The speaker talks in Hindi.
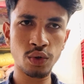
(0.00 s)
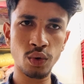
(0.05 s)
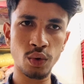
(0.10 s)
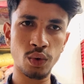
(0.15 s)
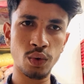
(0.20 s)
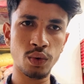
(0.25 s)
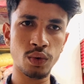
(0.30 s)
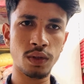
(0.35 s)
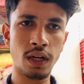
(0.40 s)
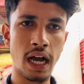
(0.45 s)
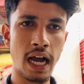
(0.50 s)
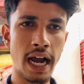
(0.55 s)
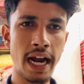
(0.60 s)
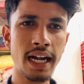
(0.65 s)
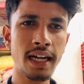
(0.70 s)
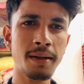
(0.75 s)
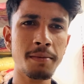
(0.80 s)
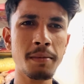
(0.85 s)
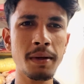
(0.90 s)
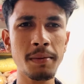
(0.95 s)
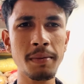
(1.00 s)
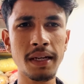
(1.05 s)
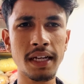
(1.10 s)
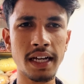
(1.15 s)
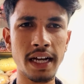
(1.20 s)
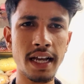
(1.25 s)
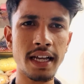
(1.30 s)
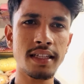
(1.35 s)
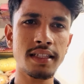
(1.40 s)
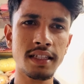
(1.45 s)
तो हाइट में भी
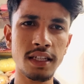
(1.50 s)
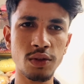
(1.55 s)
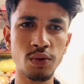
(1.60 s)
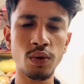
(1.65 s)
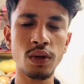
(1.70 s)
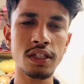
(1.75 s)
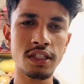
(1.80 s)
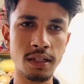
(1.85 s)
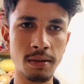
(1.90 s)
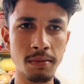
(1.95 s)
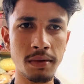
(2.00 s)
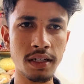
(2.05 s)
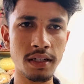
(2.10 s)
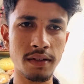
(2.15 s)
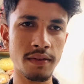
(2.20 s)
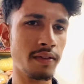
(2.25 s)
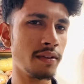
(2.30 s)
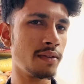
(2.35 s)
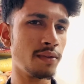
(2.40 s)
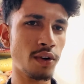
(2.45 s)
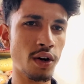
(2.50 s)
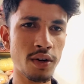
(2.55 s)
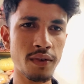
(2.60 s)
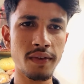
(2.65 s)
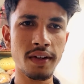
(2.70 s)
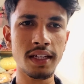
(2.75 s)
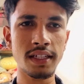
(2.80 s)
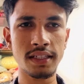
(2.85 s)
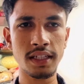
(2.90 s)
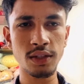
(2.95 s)
गाइज ये थोड़ा जर्मन रॉट
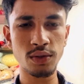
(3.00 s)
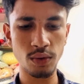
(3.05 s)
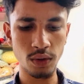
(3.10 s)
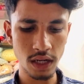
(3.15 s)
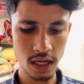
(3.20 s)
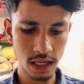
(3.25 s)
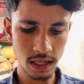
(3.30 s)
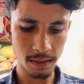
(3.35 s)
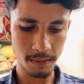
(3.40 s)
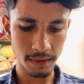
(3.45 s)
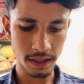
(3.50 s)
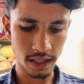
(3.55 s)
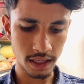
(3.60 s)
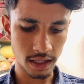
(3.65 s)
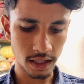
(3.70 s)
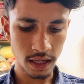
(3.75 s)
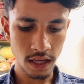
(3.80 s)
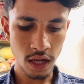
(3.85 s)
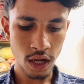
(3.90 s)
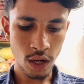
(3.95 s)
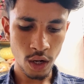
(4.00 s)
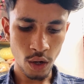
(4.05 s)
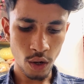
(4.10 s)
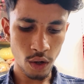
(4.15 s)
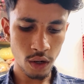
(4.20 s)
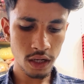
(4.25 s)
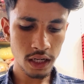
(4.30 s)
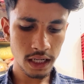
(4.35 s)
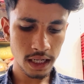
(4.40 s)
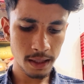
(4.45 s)
व्हीलर से थोड़ा कम ही है
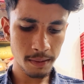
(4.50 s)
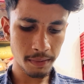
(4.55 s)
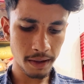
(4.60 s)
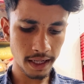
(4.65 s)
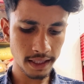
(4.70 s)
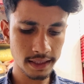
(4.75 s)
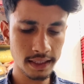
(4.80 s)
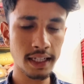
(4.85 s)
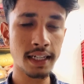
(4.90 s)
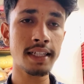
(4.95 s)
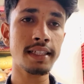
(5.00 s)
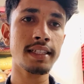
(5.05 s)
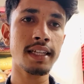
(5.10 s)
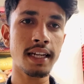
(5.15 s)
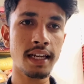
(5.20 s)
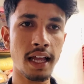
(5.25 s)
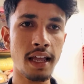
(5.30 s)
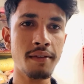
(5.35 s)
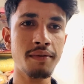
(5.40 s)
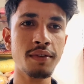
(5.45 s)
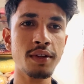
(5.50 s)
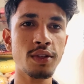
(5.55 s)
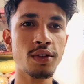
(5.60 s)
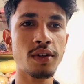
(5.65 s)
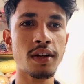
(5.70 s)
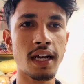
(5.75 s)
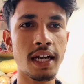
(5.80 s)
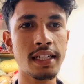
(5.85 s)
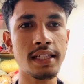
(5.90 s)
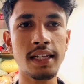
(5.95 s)
और अगर बात करें इसकी लाइफ की
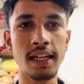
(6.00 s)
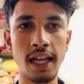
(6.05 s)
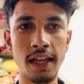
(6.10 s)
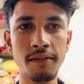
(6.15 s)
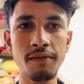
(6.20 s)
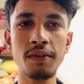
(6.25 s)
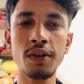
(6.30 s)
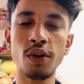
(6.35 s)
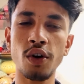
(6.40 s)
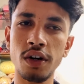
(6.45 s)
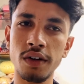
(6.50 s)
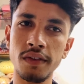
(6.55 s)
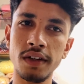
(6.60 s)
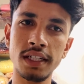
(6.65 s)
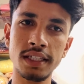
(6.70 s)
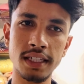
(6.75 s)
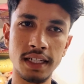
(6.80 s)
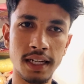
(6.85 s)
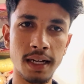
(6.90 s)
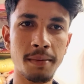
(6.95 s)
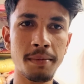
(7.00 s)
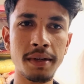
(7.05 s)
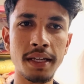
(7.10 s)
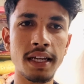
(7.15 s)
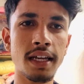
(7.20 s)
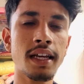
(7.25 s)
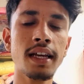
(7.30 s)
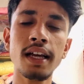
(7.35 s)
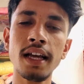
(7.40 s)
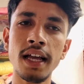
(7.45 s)
तो गाइज लाइफ भी रॉट विलर से कम
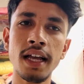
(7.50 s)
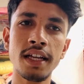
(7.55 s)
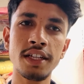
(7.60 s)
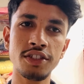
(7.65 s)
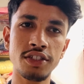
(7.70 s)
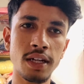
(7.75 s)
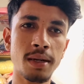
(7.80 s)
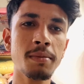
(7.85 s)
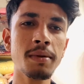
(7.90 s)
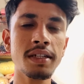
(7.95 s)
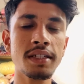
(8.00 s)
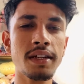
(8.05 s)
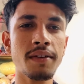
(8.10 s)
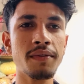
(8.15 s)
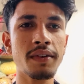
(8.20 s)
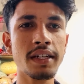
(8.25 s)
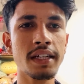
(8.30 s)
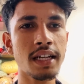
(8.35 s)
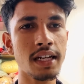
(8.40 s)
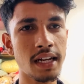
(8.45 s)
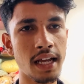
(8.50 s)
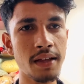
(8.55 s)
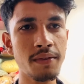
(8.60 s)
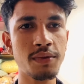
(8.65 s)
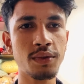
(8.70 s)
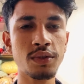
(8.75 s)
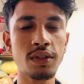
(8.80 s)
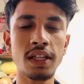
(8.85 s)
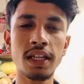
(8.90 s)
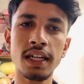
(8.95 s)
ही है जर्मन शेफर्ड की
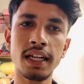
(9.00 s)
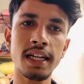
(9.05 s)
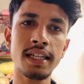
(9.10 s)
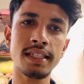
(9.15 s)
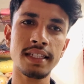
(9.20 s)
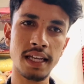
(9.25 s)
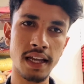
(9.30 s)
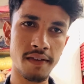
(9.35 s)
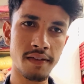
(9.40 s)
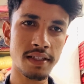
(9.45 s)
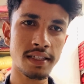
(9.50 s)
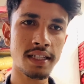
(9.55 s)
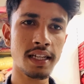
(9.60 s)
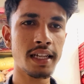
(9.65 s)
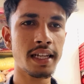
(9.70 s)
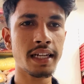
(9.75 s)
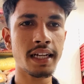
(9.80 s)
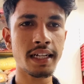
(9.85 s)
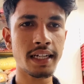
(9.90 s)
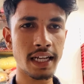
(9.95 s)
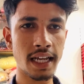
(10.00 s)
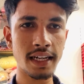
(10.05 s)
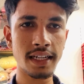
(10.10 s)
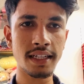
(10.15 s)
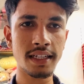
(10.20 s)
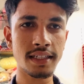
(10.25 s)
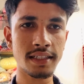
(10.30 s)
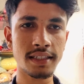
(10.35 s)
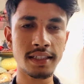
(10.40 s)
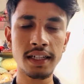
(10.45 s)
लाइफ होती है गाइज सेवन से लेके टेन
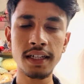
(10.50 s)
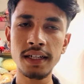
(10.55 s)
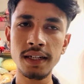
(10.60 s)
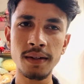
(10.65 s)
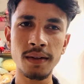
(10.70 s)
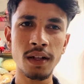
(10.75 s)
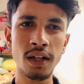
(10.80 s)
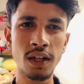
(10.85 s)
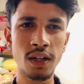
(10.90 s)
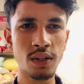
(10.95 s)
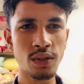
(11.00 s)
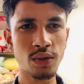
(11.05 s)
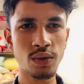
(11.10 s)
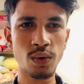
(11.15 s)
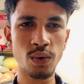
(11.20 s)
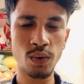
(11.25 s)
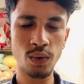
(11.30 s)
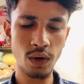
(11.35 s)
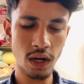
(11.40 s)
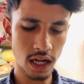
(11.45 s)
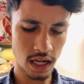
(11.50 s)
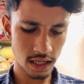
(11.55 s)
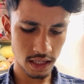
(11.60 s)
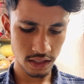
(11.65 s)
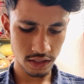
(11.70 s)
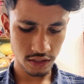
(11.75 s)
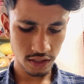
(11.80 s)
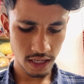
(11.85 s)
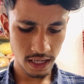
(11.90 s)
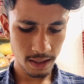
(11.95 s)
ईयर्स तक तो
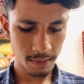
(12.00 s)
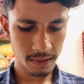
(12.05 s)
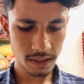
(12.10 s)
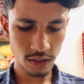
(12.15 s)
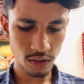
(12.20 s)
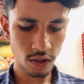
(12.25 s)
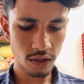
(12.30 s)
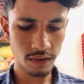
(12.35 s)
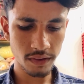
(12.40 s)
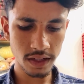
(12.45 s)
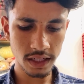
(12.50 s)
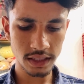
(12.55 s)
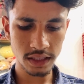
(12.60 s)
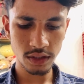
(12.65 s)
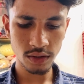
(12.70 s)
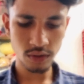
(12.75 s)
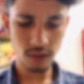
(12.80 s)
अच्छा है मतलब रॉट व्हीलर से